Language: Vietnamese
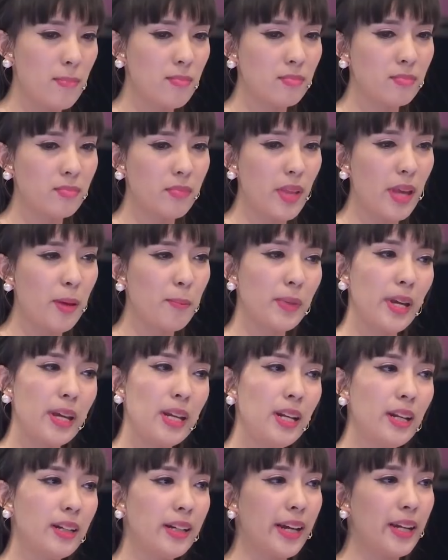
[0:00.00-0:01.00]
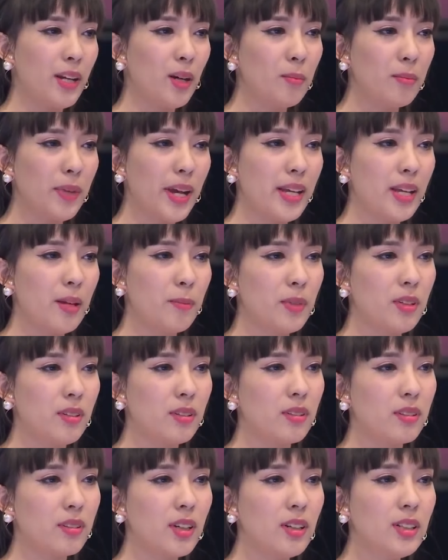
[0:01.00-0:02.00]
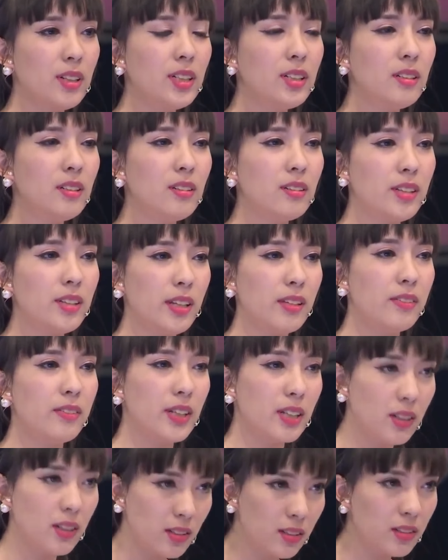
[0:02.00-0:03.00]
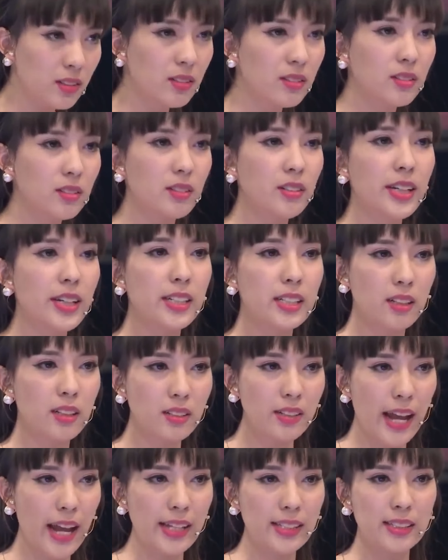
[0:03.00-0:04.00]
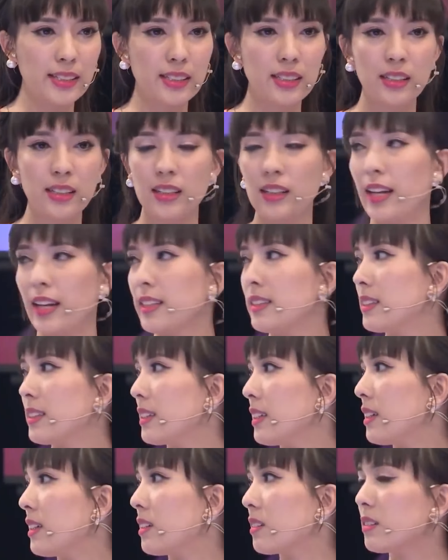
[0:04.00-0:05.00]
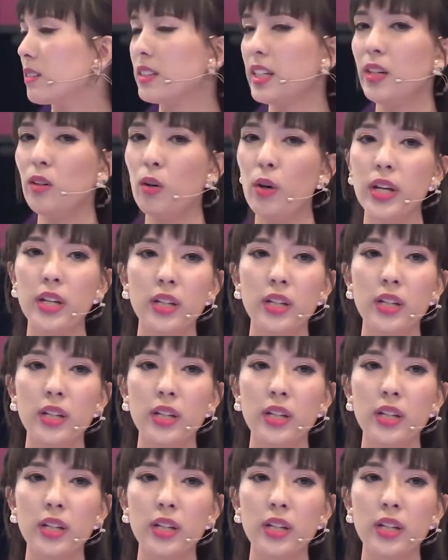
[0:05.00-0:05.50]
uhm, Em nghĩ là ngày hôm nay em được đứng trước chị Việt Hương Trước anh Trấn Thành anh ờ, Kiến